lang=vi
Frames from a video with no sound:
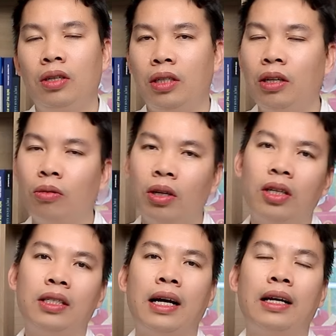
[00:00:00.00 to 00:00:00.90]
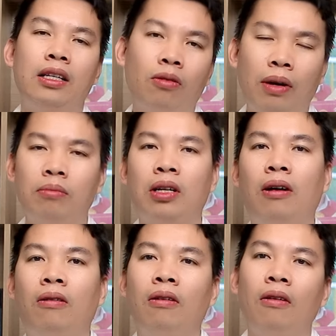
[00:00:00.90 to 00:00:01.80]
nhiều thời gian nhiều năm
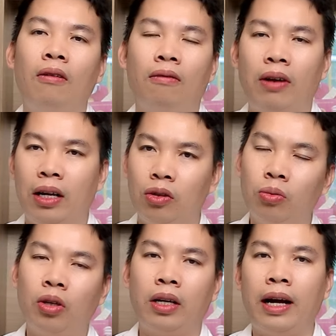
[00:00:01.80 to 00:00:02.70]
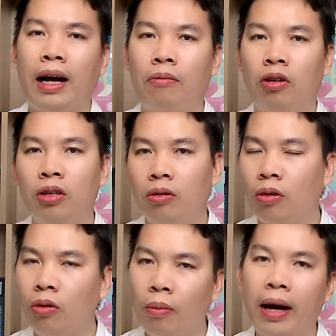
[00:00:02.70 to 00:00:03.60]
sau và giúp cho cái hàm nó được có
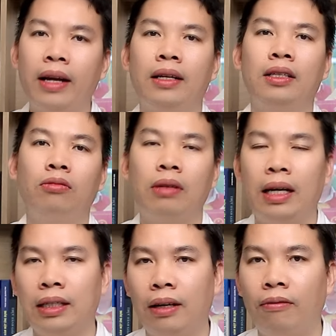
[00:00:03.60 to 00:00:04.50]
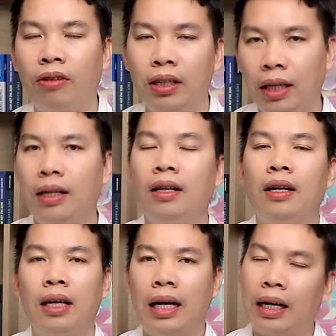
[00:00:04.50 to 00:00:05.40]
độ bền thì chúng ta sẽ phân tích
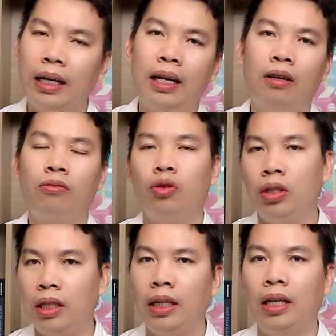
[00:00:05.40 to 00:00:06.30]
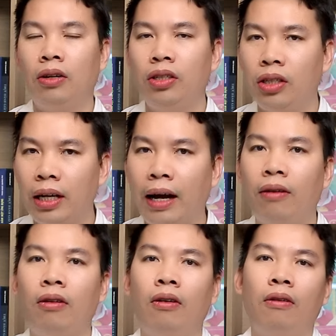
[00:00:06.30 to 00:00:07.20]
các cái hệ thống duy trì nó như thế nào
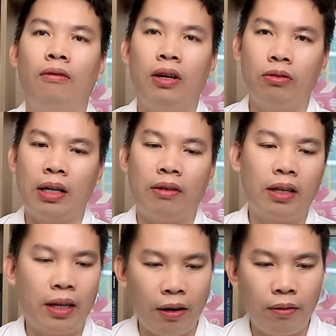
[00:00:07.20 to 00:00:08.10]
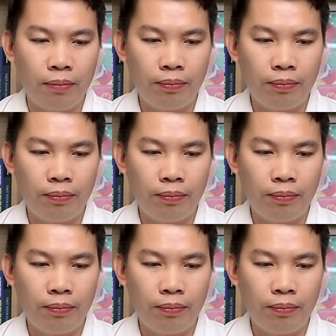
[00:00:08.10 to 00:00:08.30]
và chúng ta có thể hiểu